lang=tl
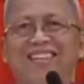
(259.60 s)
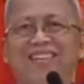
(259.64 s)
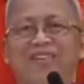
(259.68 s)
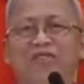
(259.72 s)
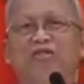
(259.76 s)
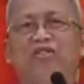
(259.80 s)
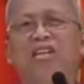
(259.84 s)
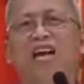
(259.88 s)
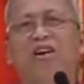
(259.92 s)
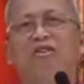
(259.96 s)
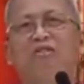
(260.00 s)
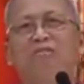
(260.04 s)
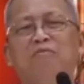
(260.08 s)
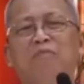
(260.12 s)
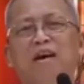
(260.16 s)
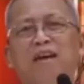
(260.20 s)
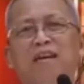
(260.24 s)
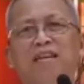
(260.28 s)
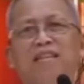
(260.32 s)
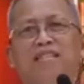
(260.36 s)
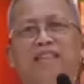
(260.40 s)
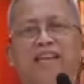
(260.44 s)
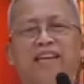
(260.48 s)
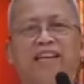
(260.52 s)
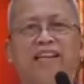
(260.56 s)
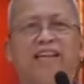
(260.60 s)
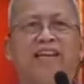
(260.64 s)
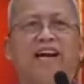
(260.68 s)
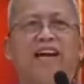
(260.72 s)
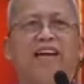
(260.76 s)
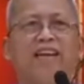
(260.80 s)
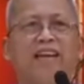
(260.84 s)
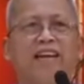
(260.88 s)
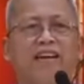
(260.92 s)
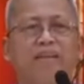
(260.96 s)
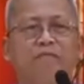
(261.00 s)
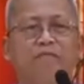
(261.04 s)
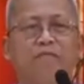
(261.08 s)
Unsaon man sa
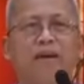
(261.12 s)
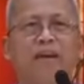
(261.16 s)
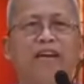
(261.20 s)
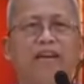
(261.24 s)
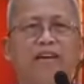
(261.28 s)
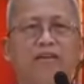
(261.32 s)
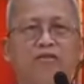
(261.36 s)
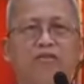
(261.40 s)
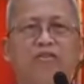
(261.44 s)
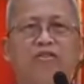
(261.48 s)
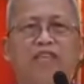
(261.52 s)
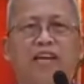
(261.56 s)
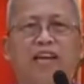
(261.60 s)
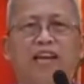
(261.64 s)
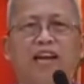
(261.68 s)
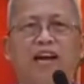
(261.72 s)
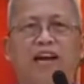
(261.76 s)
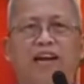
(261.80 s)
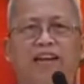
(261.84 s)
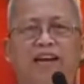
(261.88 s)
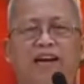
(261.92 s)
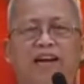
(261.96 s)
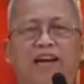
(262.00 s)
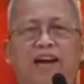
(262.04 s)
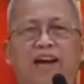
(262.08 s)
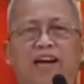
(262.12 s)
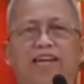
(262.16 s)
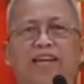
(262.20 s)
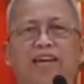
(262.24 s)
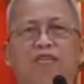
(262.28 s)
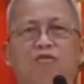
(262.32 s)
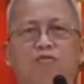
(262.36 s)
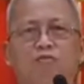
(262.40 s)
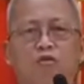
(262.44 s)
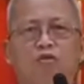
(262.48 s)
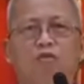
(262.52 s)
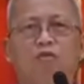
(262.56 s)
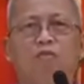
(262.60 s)
ginikanan pag-ingon sa ilang anak
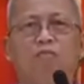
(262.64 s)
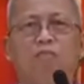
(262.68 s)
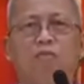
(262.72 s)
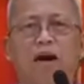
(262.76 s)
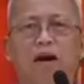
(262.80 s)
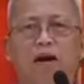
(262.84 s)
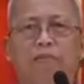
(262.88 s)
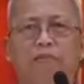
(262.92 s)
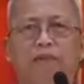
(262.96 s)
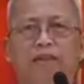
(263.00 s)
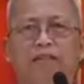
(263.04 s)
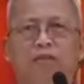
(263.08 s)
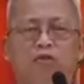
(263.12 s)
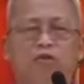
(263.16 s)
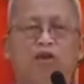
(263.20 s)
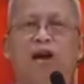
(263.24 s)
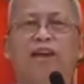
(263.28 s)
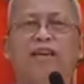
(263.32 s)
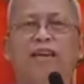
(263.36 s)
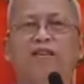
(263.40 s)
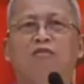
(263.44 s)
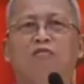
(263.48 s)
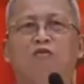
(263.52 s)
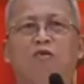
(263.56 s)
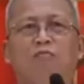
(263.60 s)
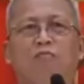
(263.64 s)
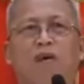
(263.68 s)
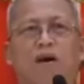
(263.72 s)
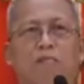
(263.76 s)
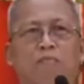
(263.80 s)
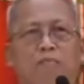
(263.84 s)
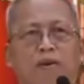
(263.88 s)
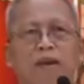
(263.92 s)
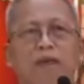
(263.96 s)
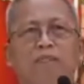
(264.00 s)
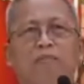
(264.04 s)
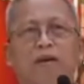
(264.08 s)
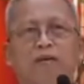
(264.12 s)
ayaw mo pangabit or ayaw mo
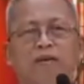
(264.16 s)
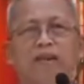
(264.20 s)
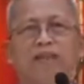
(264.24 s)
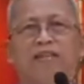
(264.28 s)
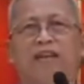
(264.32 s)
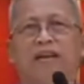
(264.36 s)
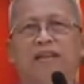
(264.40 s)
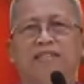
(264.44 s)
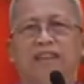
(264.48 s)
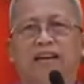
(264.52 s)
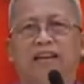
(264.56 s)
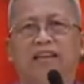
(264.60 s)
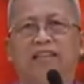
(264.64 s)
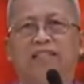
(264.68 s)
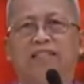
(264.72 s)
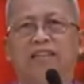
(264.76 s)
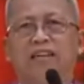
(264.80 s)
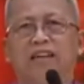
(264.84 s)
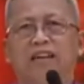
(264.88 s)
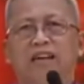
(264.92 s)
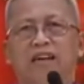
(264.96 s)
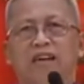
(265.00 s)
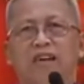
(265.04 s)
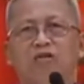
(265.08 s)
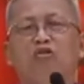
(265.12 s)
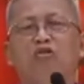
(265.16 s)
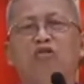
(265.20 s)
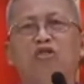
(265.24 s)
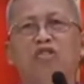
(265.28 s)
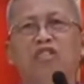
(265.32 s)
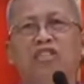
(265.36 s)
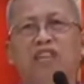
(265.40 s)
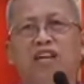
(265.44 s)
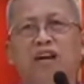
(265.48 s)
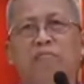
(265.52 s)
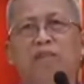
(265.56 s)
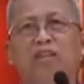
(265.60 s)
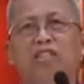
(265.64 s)
pag premarital sex kung
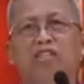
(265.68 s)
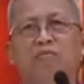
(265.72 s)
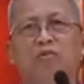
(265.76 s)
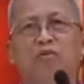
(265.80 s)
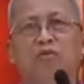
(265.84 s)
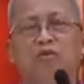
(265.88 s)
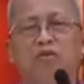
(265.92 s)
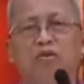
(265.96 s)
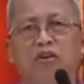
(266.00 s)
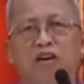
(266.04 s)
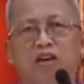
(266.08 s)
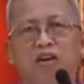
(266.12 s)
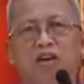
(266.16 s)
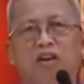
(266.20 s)
siya mismo